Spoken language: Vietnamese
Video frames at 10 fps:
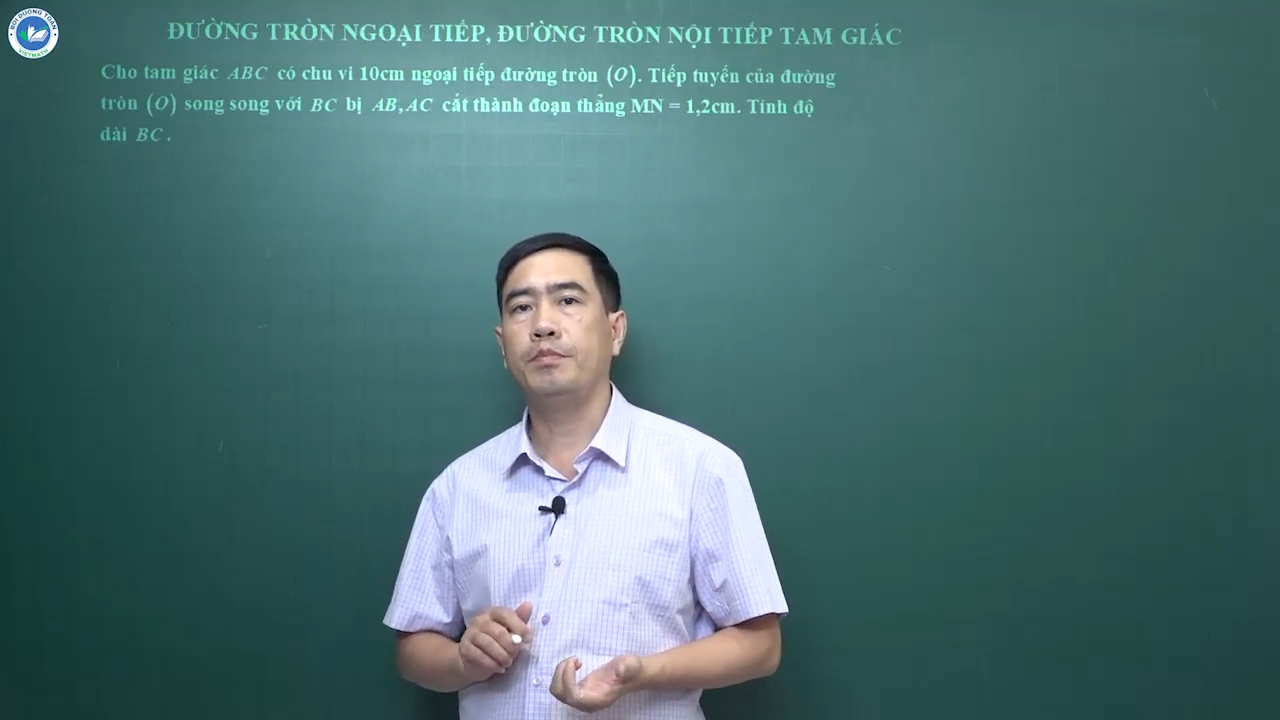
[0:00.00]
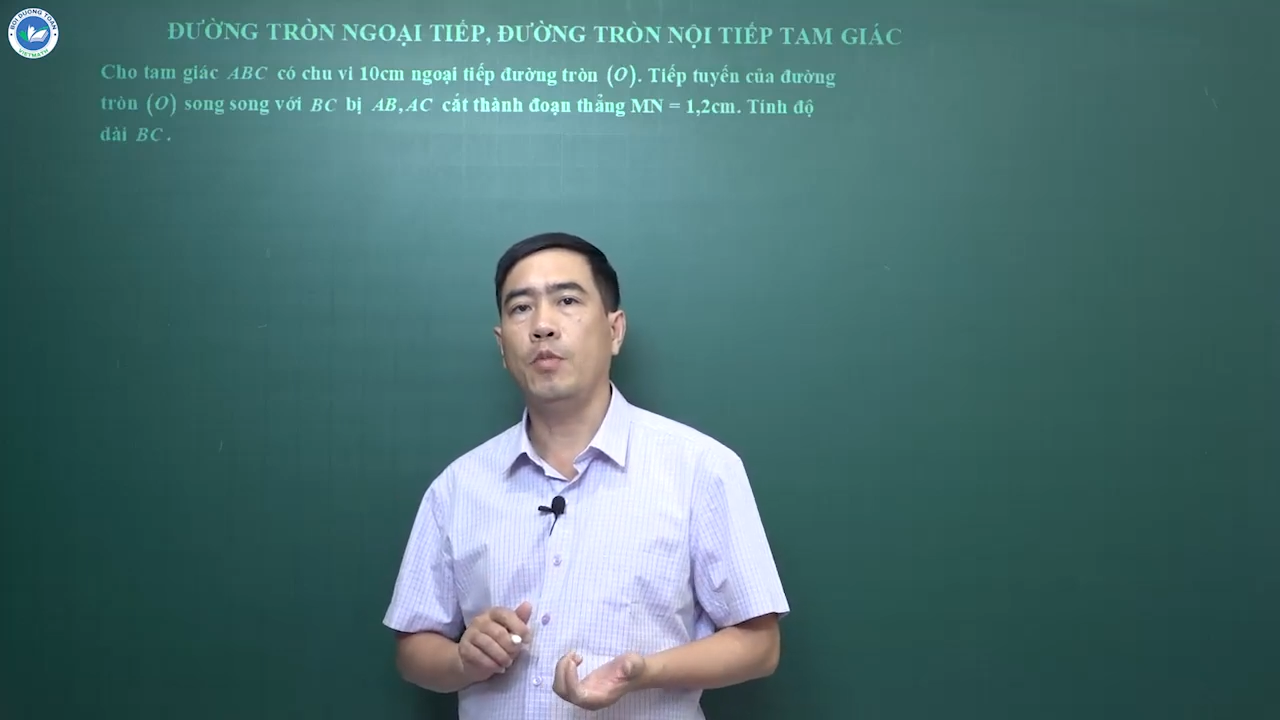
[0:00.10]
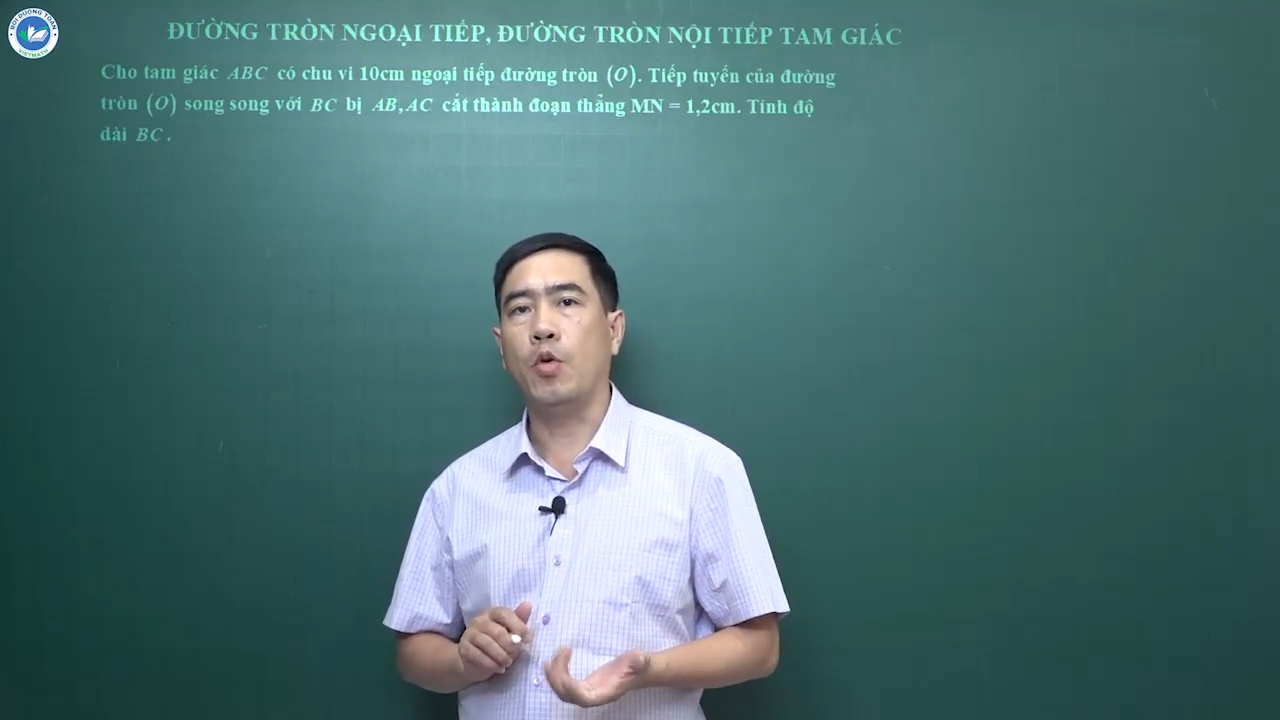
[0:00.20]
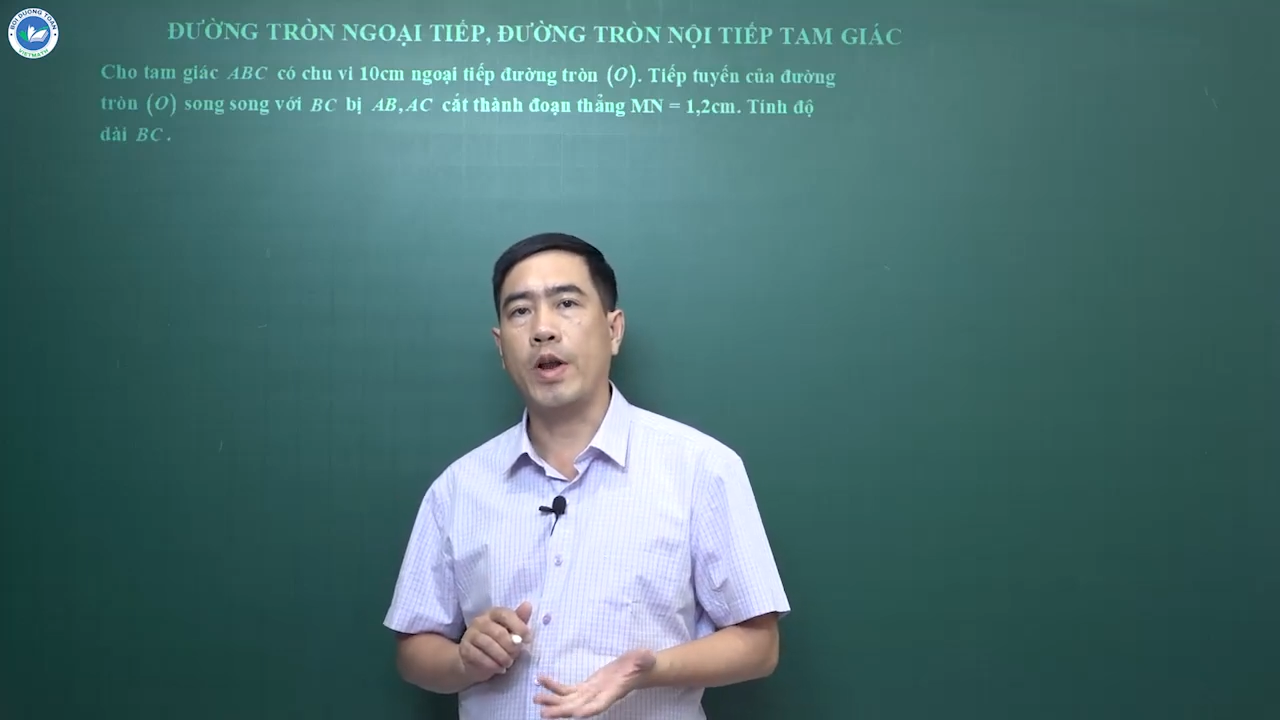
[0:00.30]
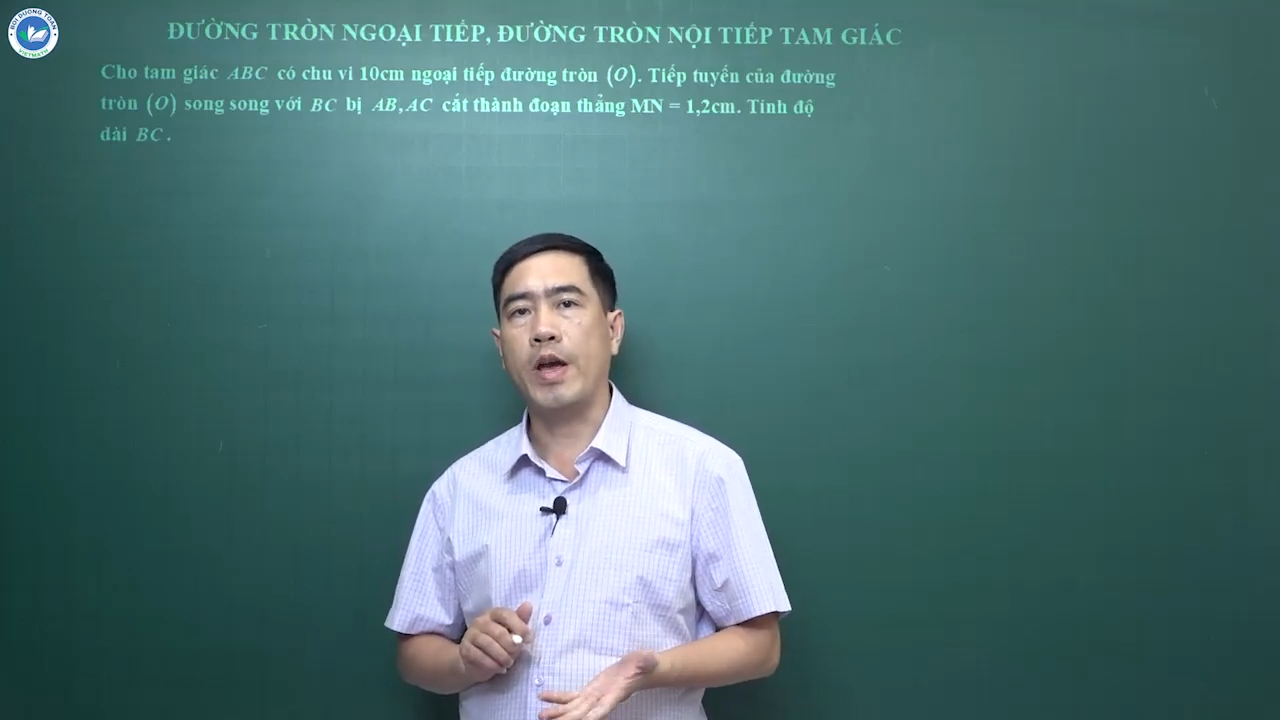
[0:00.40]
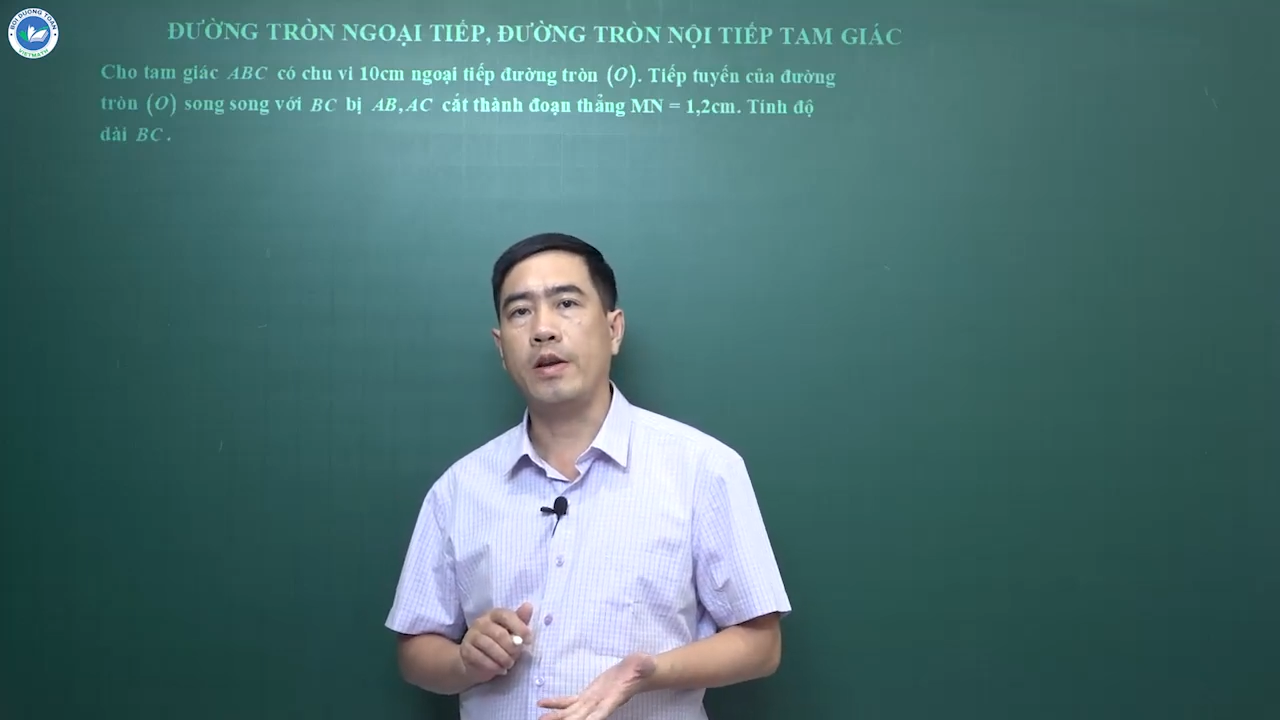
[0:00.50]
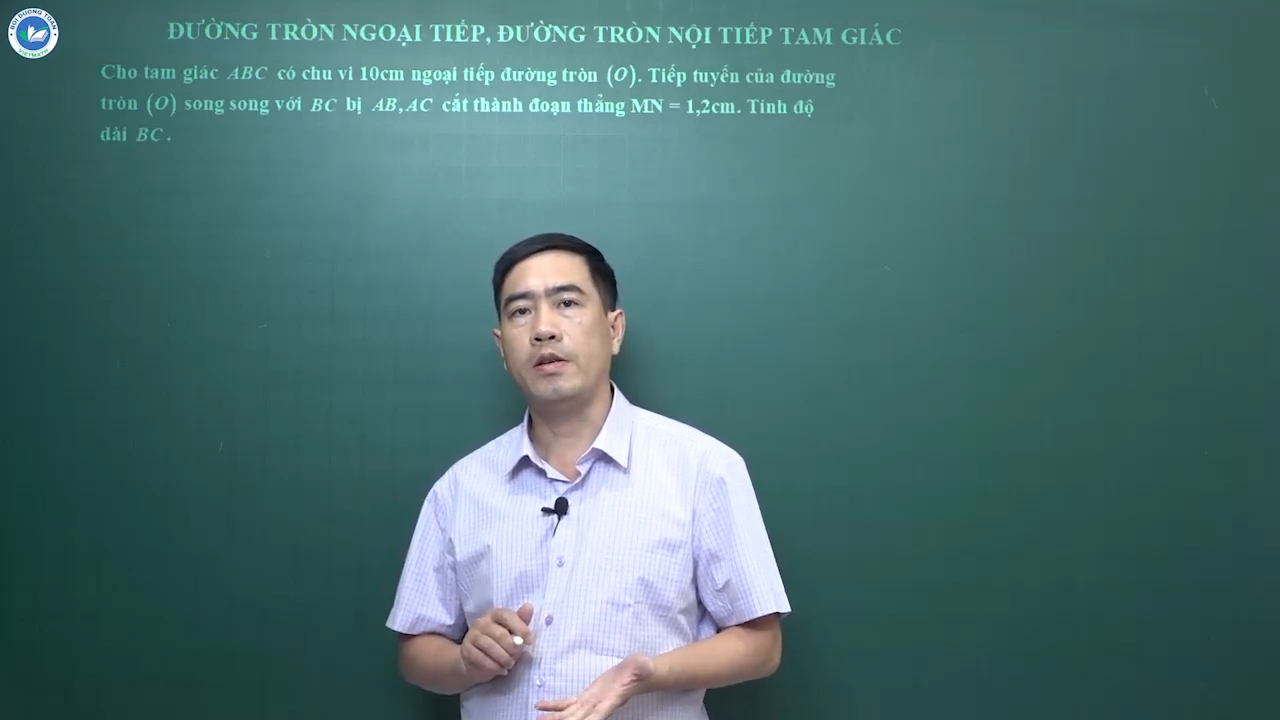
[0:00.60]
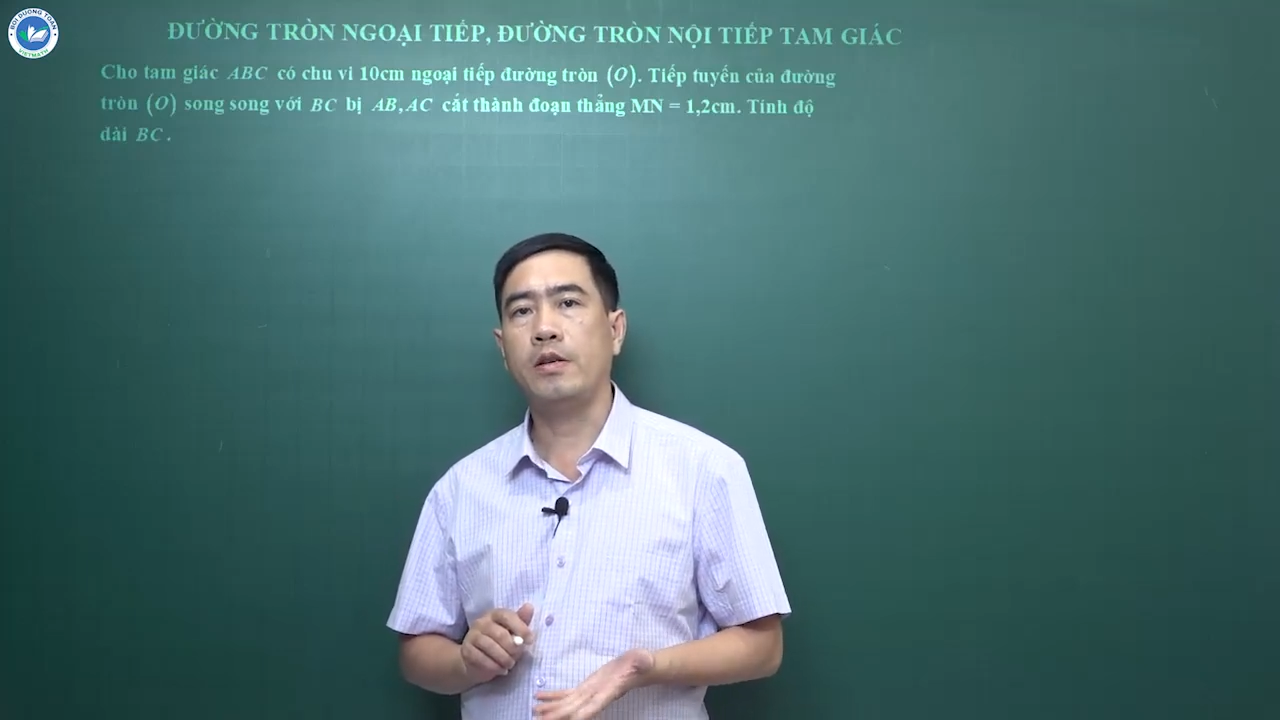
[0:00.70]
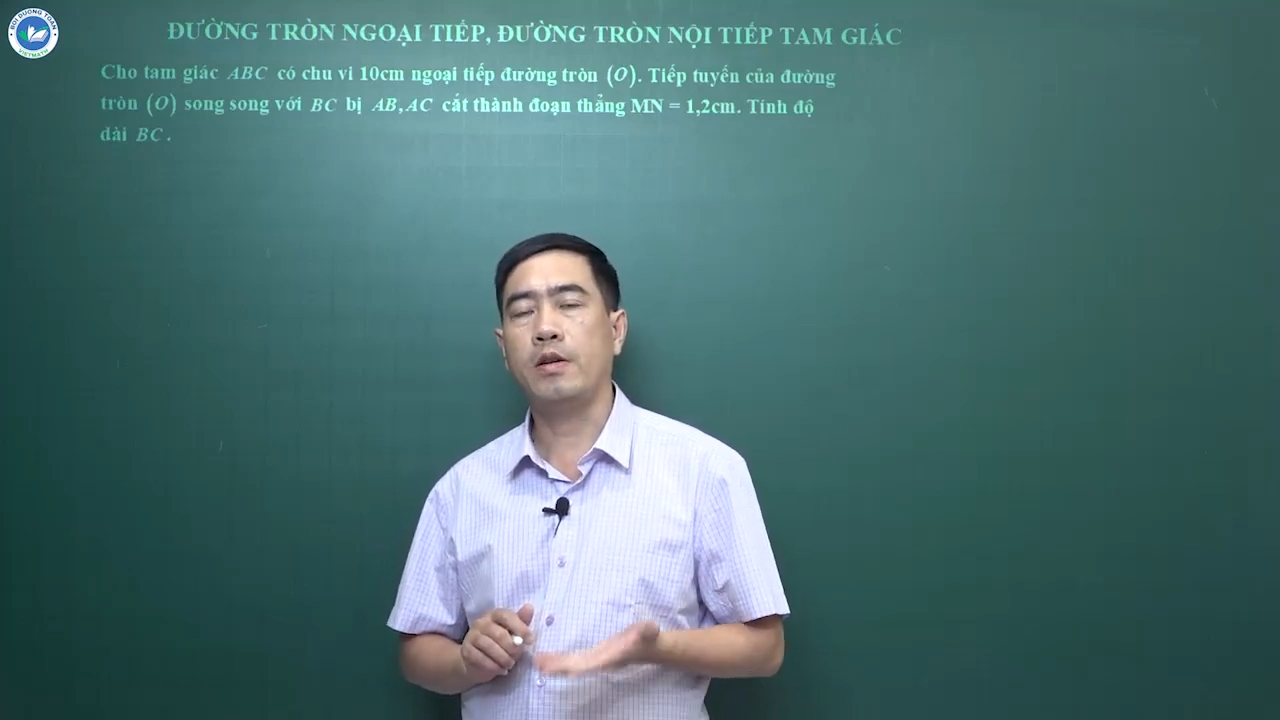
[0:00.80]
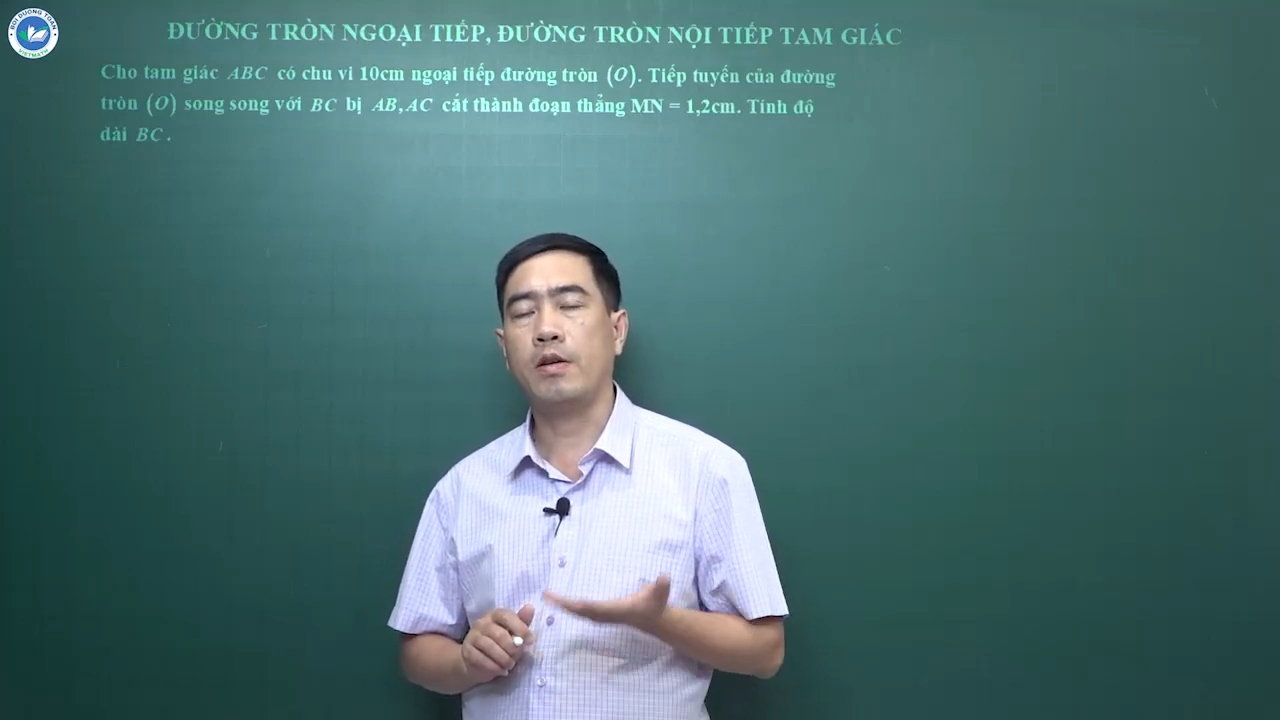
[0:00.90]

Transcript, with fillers: bổ đề nữa